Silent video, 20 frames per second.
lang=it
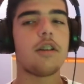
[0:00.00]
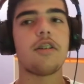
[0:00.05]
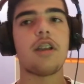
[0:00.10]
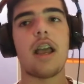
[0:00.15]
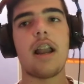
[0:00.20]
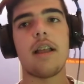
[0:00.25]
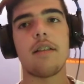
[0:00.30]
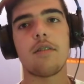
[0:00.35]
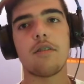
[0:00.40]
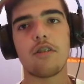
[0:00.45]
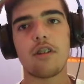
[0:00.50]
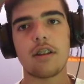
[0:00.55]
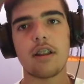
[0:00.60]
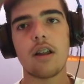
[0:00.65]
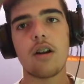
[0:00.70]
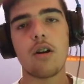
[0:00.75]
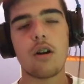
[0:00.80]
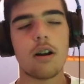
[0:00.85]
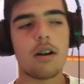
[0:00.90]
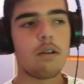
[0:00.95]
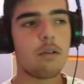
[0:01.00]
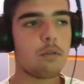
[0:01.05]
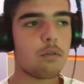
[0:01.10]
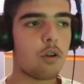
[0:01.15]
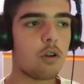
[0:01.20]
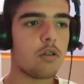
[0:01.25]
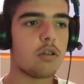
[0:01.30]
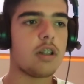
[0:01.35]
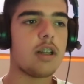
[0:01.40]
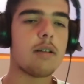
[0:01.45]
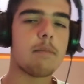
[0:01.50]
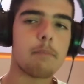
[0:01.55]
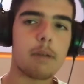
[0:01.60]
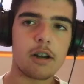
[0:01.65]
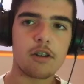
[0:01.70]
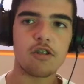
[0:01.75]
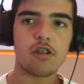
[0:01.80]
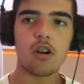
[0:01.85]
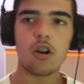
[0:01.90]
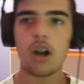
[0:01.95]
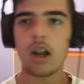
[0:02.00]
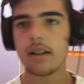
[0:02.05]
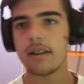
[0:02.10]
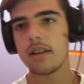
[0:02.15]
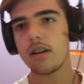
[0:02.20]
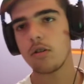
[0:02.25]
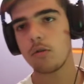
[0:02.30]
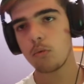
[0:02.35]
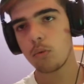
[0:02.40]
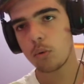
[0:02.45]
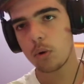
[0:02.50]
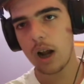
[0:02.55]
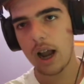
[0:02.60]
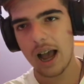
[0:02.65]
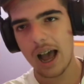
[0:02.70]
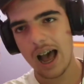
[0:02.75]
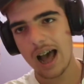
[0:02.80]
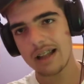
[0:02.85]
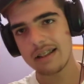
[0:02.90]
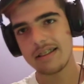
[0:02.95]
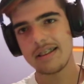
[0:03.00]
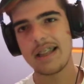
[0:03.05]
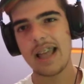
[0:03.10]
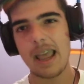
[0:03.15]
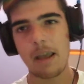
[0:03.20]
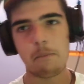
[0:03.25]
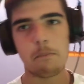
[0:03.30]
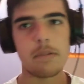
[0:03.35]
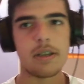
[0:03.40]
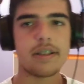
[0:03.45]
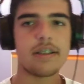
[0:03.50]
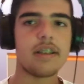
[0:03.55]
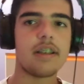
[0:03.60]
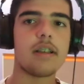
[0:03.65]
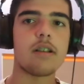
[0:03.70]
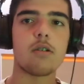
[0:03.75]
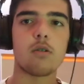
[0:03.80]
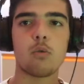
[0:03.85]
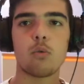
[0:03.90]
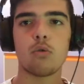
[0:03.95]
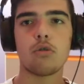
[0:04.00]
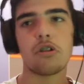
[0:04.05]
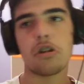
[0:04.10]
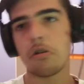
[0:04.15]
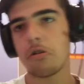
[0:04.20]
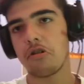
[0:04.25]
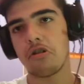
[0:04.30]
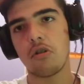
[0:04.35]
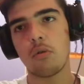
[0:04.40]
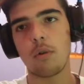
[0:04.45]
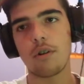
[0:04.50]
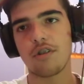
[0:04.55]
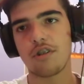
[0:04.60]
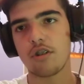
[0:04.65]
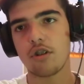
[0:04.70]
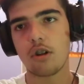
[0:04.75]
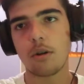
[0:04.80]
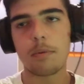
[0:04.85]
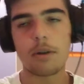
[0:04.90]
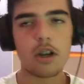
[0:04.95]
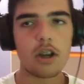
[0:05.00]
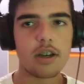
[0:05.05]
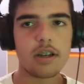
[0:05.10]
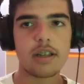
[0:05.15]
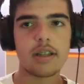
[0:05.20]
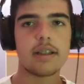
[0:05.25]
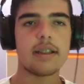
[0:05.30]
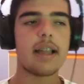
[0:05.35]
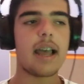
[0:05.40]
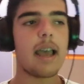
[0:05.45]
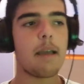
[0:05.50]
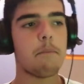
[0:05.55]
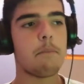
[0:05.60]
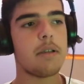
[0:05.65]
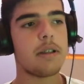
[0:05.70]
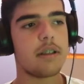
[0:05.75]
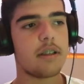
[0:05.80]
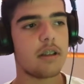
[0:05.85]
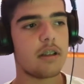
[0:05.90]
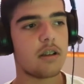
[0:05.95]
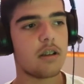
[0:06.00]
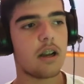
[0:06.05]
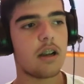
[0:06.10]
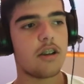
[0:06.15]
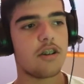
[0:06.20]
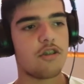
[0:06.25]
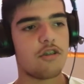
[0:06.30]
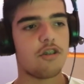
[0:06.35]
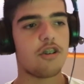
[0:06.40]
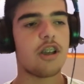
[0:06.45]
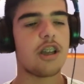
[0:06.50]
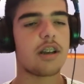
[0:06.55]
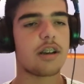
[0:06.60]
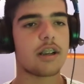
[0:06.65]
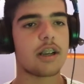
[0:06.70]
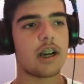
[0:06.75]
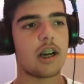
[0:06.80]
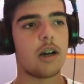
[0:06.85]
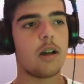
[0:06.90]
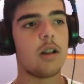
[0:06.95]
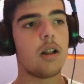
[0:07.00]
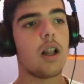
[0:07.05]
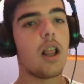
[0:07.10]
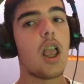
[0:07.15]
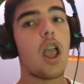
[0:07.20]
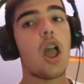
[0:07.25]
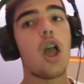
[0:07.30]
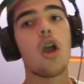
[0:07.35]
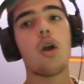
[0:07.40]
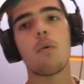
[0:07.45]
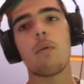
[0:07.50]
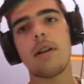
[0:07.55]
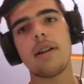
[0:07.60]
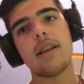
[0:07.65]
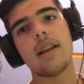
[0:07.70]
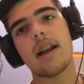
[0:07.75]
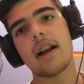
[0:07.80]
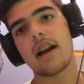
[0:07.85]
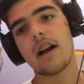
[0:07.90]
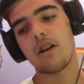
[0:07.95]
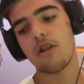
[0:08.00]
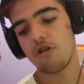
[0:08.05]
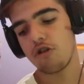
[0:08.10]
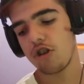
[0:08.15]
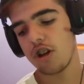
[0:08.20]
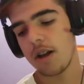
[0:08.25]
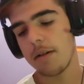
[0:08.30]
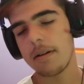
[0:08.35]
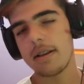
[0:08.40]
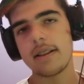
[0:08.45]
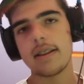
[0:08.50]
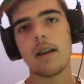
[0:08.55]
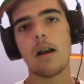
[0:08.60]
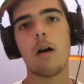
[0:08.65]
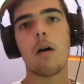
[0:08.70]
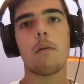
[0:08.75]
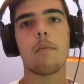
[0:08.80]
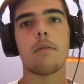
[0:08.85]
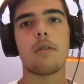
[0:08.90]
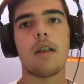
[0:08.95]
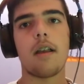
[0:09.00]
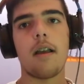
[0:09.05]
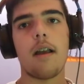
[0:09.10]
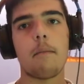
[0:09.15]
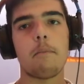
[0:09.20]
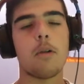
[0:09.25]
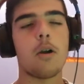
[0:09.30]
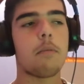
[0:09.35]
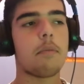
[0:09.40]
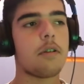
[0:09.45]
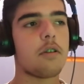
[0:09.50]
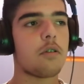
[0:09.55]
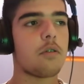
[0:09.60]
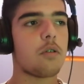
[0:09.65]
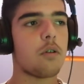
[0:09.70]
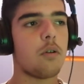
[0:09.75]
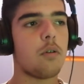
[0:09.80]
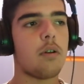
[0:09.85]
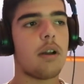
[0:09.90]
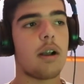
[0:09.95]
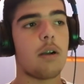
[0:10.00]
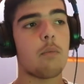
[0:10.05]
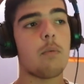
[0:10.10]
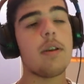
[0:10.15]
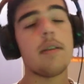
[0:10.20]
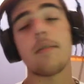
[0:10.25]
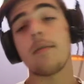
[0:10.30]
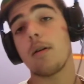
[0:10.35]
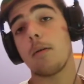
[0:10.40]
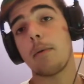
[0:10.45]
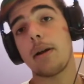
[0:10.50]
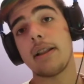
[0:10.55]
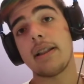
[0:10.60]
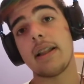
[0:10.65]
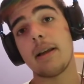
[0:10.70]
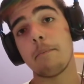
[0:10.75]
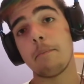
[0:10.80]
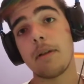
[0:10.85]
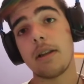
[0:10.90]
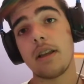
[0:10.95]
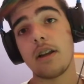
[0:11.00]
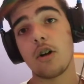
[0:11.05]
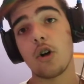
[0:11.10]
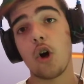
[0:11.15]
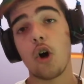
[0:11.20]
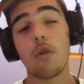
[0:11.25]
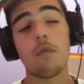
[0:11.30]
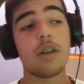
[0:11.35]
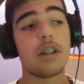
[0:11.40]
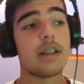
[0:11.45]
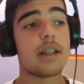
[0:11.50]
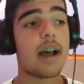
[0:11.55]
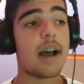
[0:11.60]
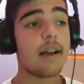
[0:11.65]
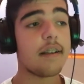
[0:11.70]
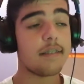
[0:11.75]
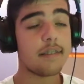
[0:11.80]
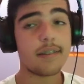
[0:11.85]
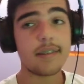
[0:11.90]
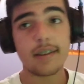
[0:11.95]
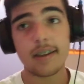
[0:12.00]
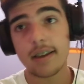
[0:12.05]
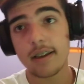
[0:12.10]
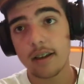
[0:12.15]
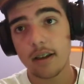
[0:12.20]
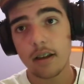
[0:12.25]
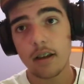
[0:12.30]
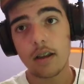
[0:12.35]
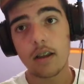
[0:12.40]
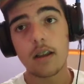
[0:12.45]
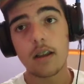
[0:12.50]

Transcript: Cioè, le società non hanno soldi. Il Barcellona addirittura ha debiti. 500 milioni di debiti all'incirca. Quindi, raga, non ci lamentiamo se abbiamo preso solo un acquisto, ma in tempi di Covid, anzi.